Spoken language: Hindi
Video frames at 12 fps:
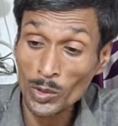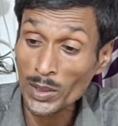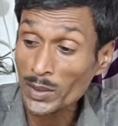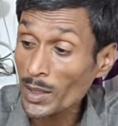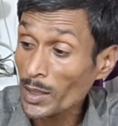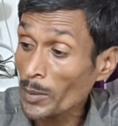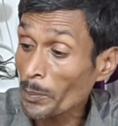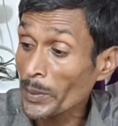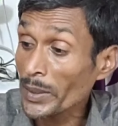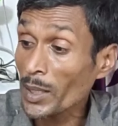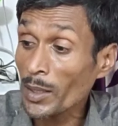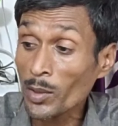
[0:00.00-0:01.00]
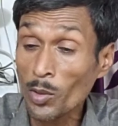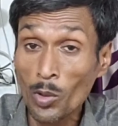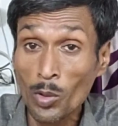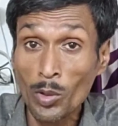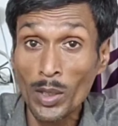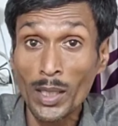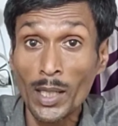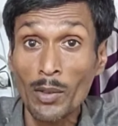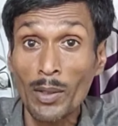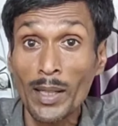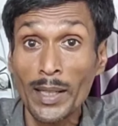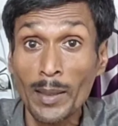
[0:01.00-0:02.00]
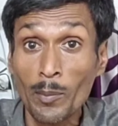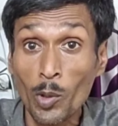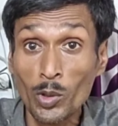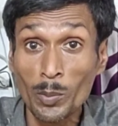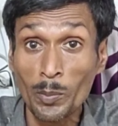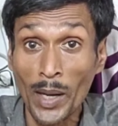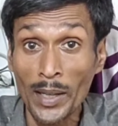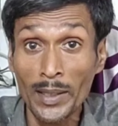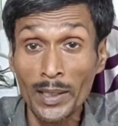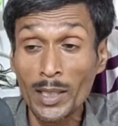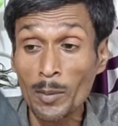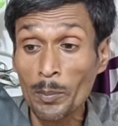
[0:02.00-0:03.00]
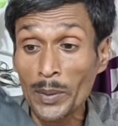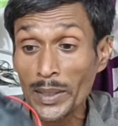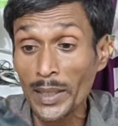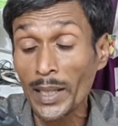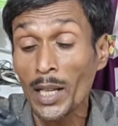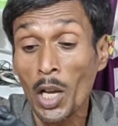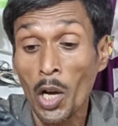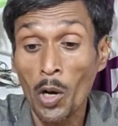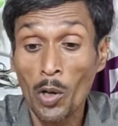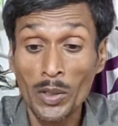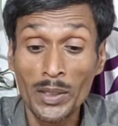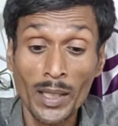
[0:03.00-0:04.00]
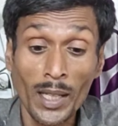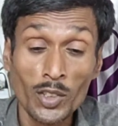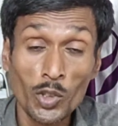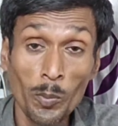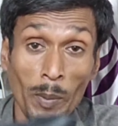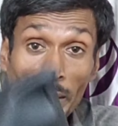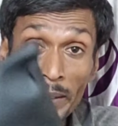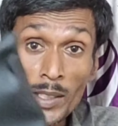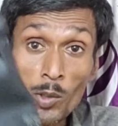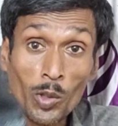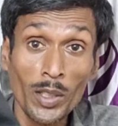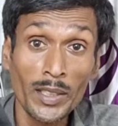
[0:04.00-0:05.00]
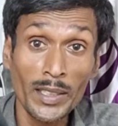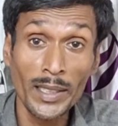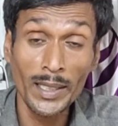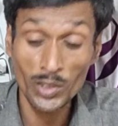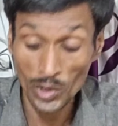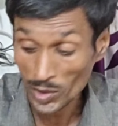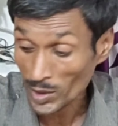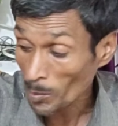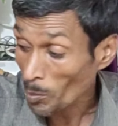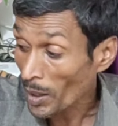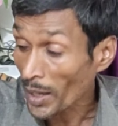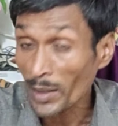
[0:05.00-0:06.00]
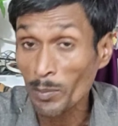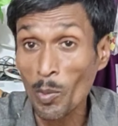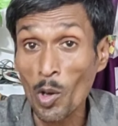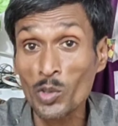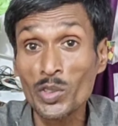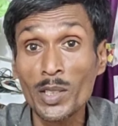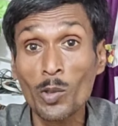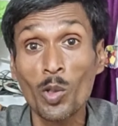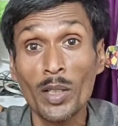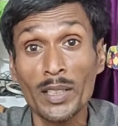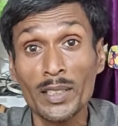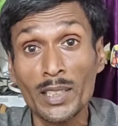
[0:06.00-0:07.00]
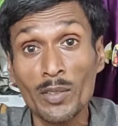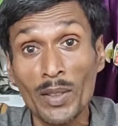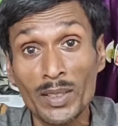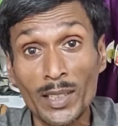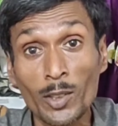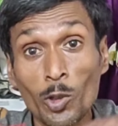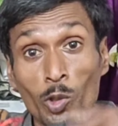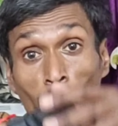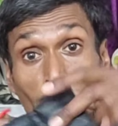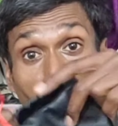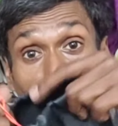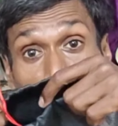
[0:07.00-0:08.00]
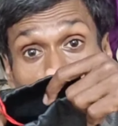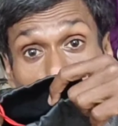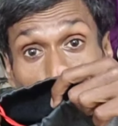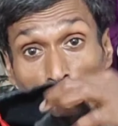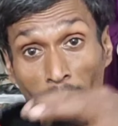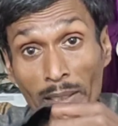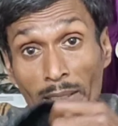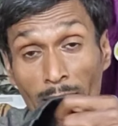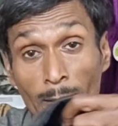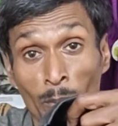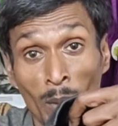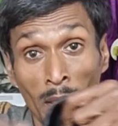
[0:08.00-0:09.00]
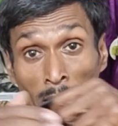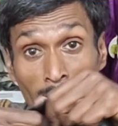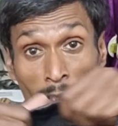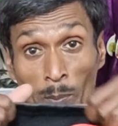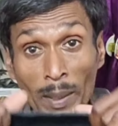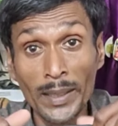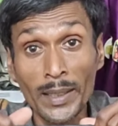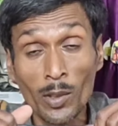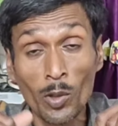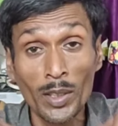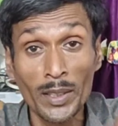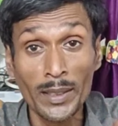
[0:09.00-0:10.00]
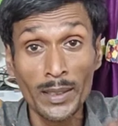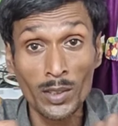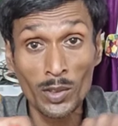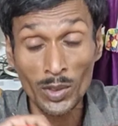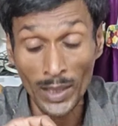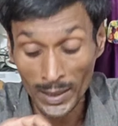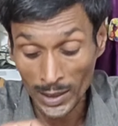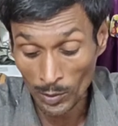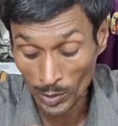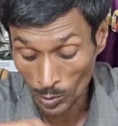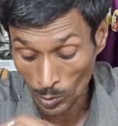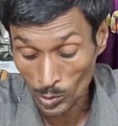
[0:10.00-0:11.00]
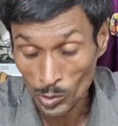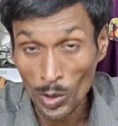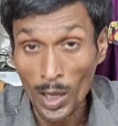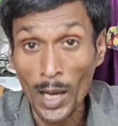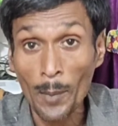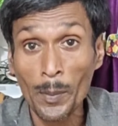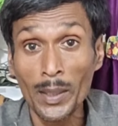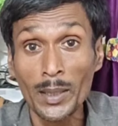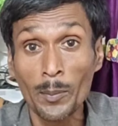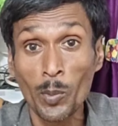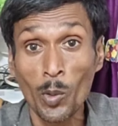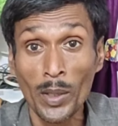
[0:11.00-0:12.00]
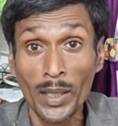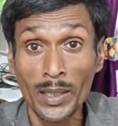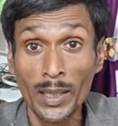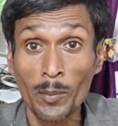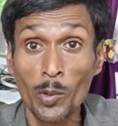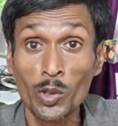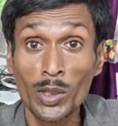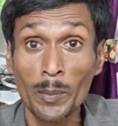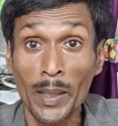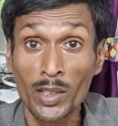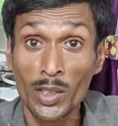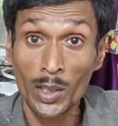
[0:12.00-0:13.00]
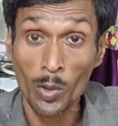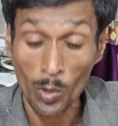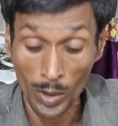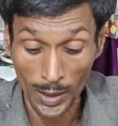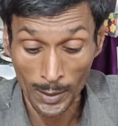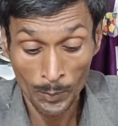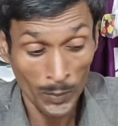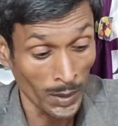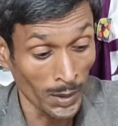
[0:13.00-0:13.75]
दोस्तों इसका कंपनी का लोगो लगा हुआ है बहुत ब्रांडेड कंपनी है और यहाँ जो बैग की क्वालिटी है जैसे बार बॉक्स की क्वालिटी थी वैसे ही दोस्तों बैग की क्वालिटी है इस बैग की क्वालिटी के देखते हुए तो दोस्तों आपका ये प्रोडक्ट है बहुत ही बेहतरीन होगा